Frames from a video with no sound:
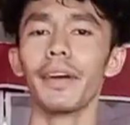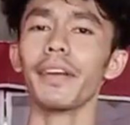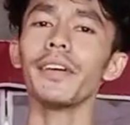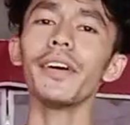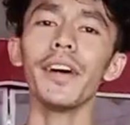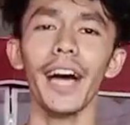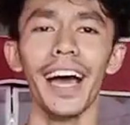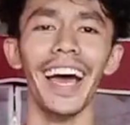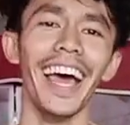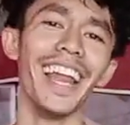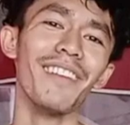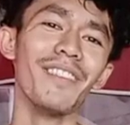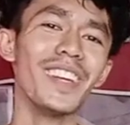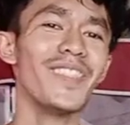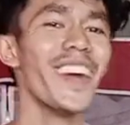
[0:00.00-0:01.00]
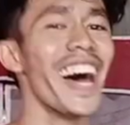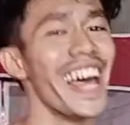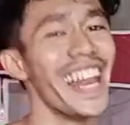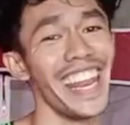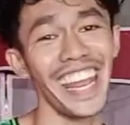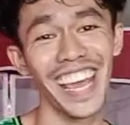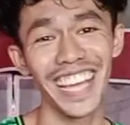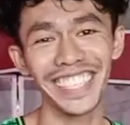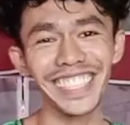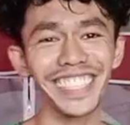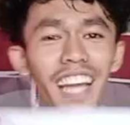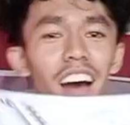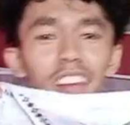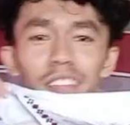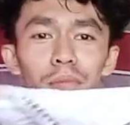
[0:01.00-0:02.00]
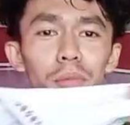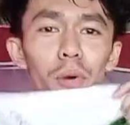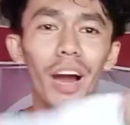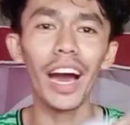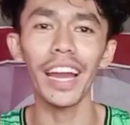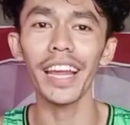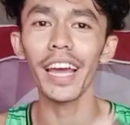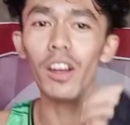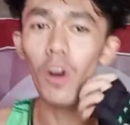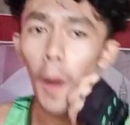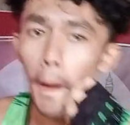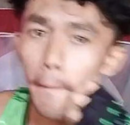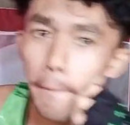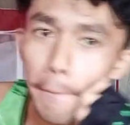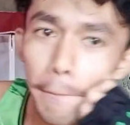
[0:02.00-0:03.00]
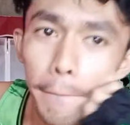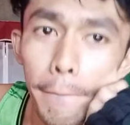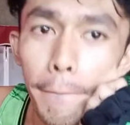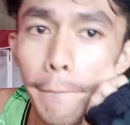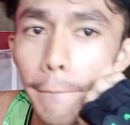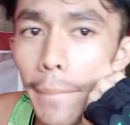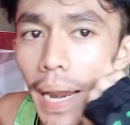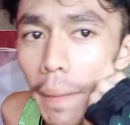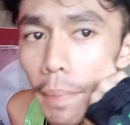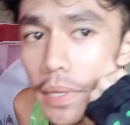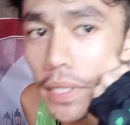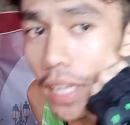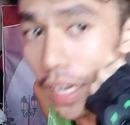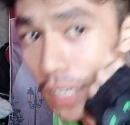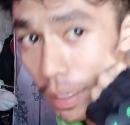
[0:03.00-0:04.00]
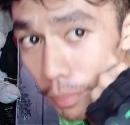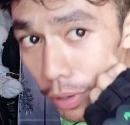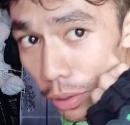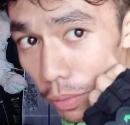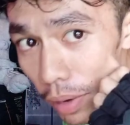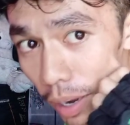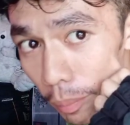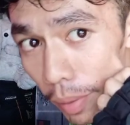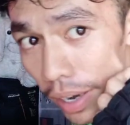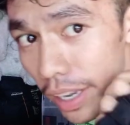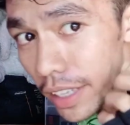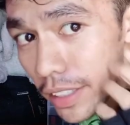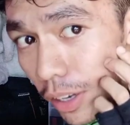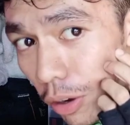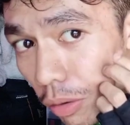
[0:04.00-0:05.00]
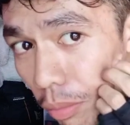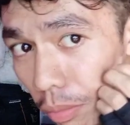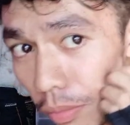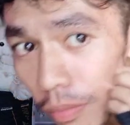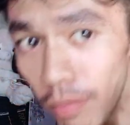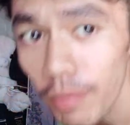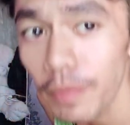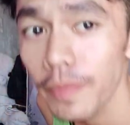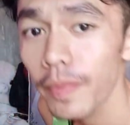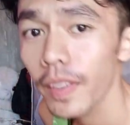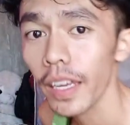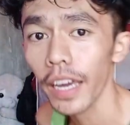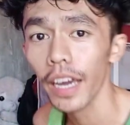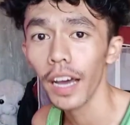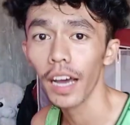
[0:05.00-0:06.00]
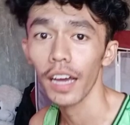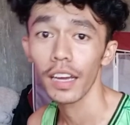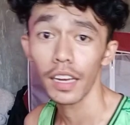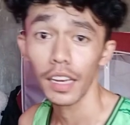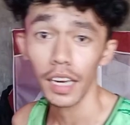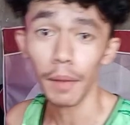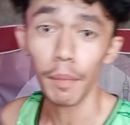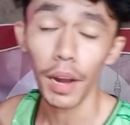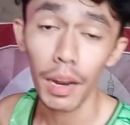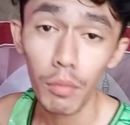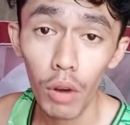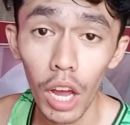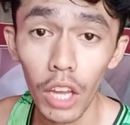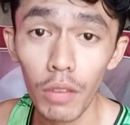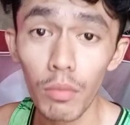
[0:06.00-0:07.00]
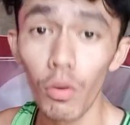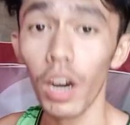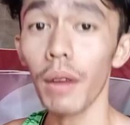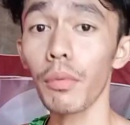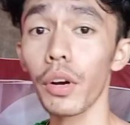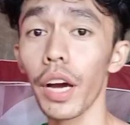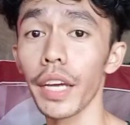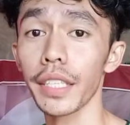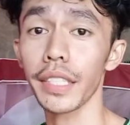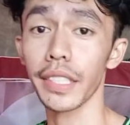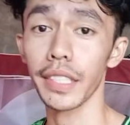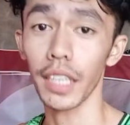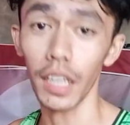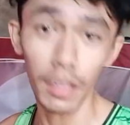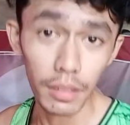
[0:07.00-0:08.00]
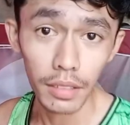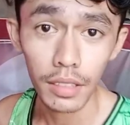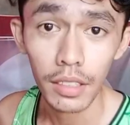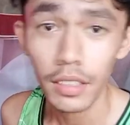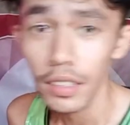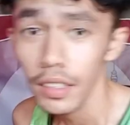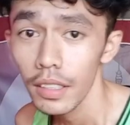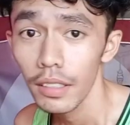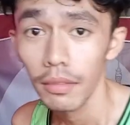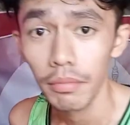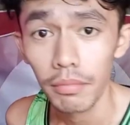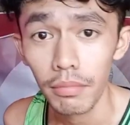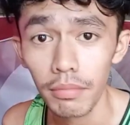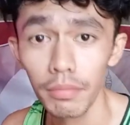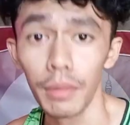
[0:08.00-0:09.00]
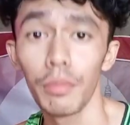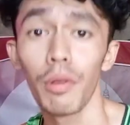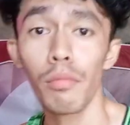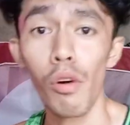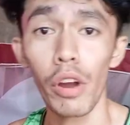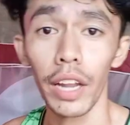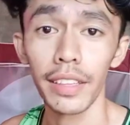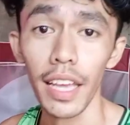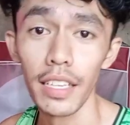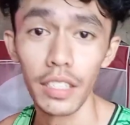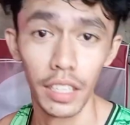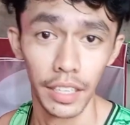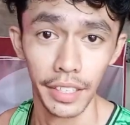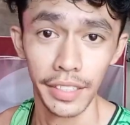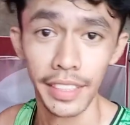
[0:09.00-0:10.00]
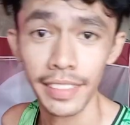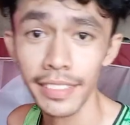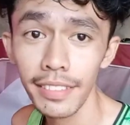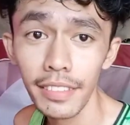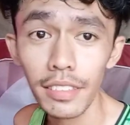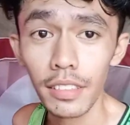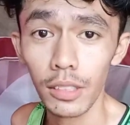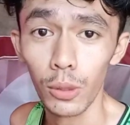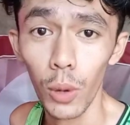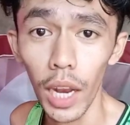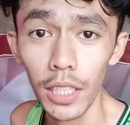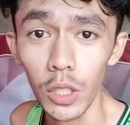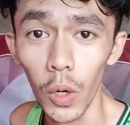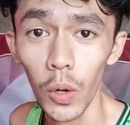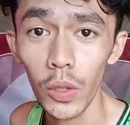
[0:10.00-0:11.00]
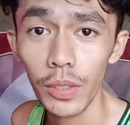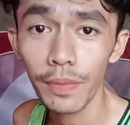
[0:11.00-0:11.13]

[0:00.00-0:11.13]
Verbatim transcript: Pero, uh, alam mo naman, ano yung mukha na yan, no? Oh. Manipis lang yan, pero makapal yan sa loob. Kaya, kapalan mo lang yung mukha mo, guys. Mamamonetize ka rin. Tulad ko.